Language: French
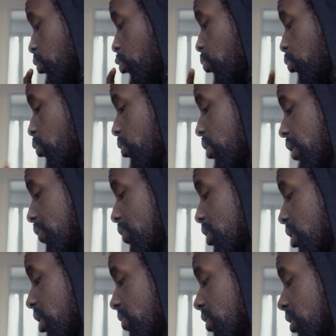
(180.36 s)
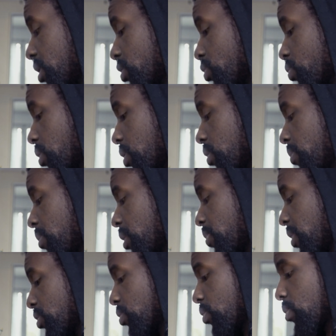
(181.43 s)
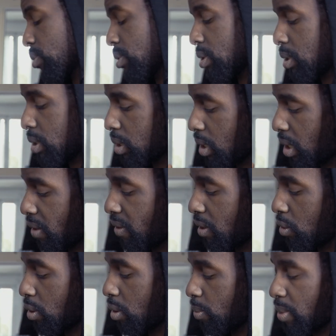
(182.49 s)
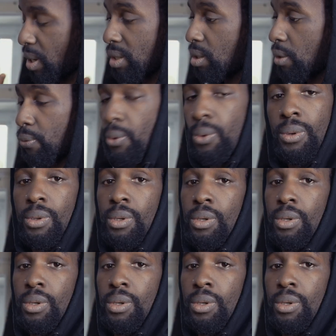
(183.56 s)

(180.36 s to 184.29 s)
donc on peut afficher la vitesse soit en mètres par seconde, ce qui est la valeur par défaut.